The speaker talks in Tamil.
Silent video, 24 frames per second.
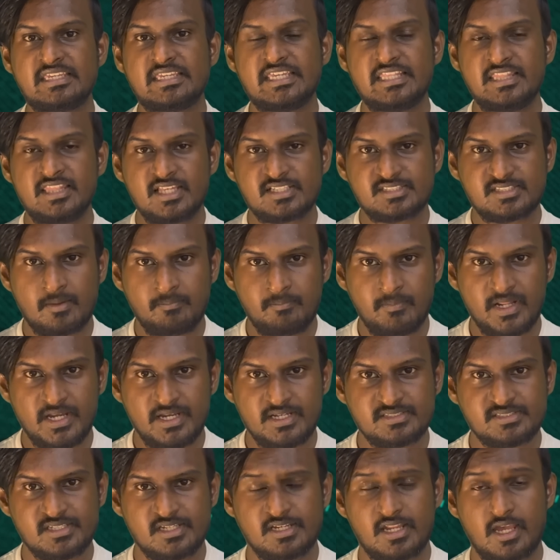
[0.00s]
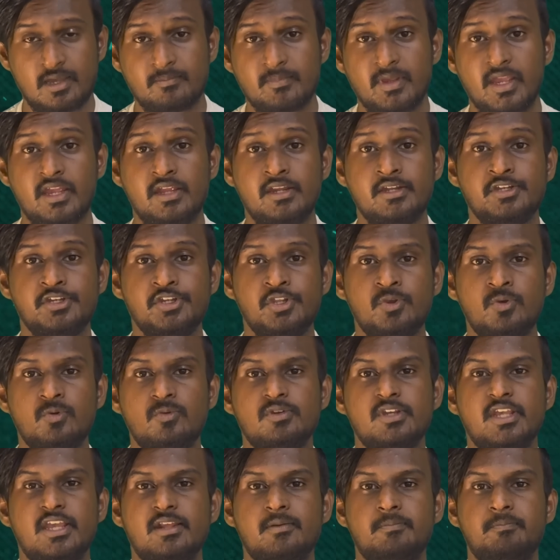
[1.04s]
இந்த சம்மரின்ஸ் எல்லாமே
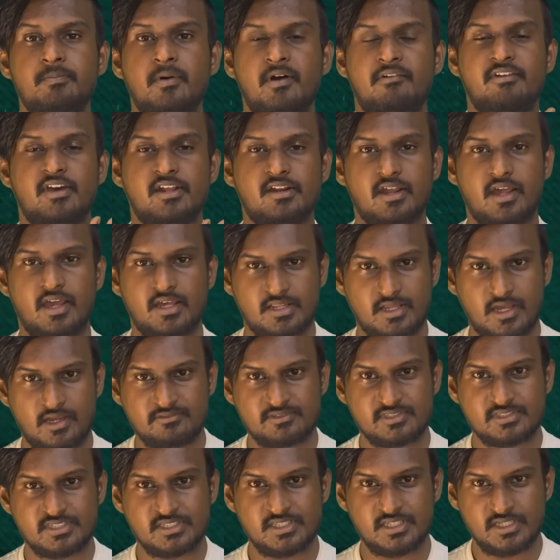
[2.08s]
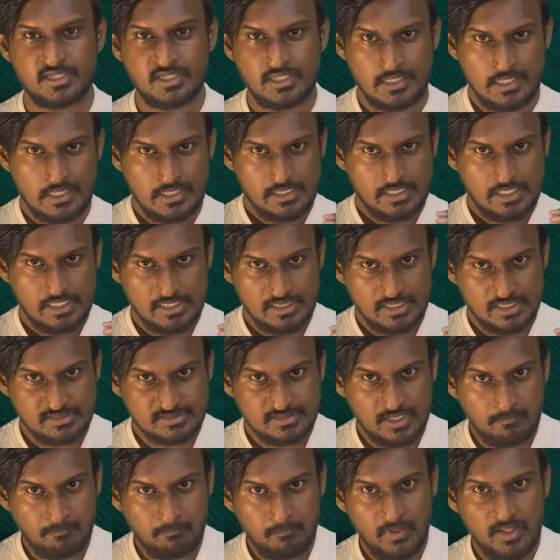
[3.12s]
நியூக்ளியர் பவர் அதாவது இந்த
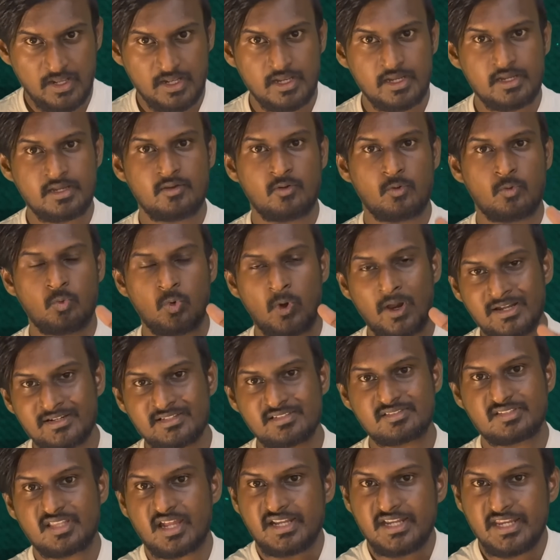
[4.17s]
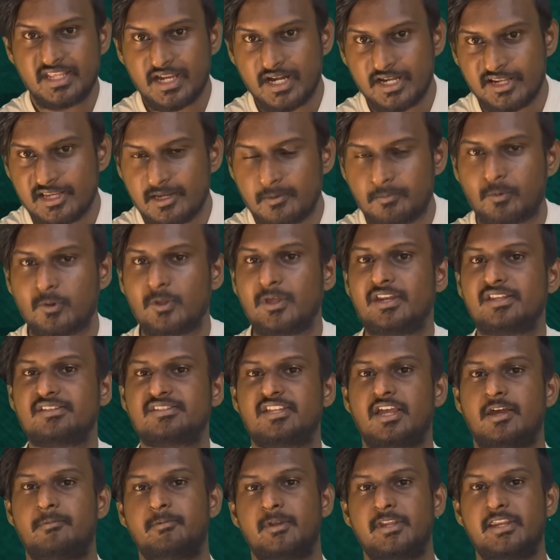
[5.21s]
சம்மரின் ஒன்ஸ் தண்ணிக்கடியில்
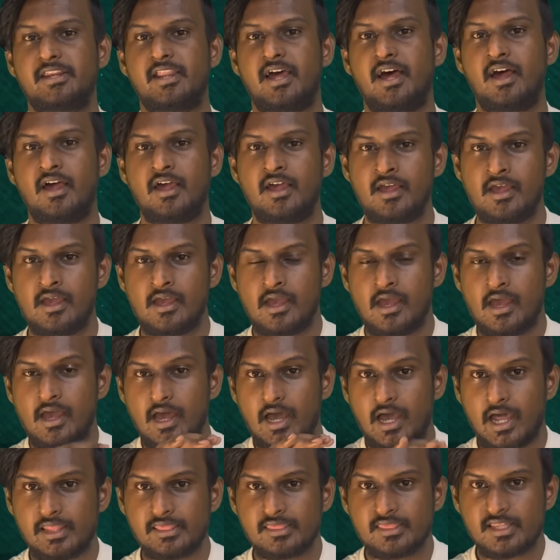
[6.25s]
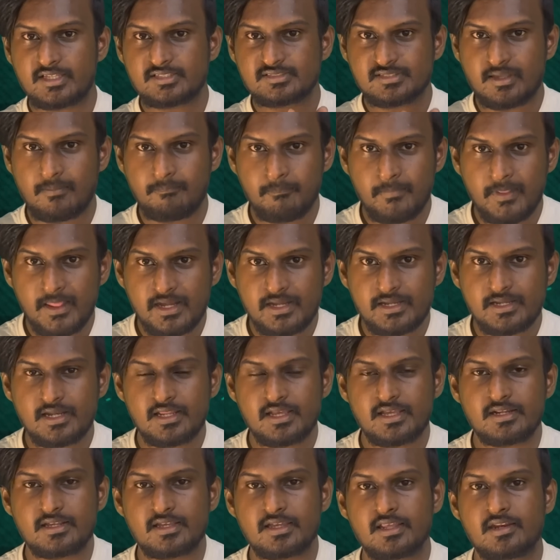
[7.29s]
போயிருச்சு அப்படின்னா அந்த சம்மரினில்
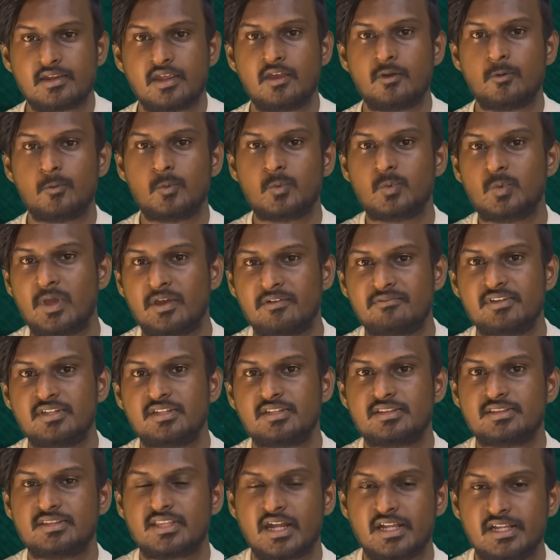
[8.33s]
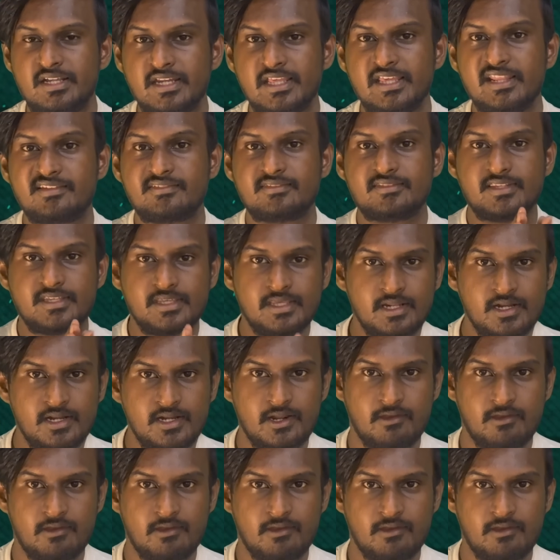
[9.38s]
இருக்கிற உணவு தண்ணீர் தீர்ற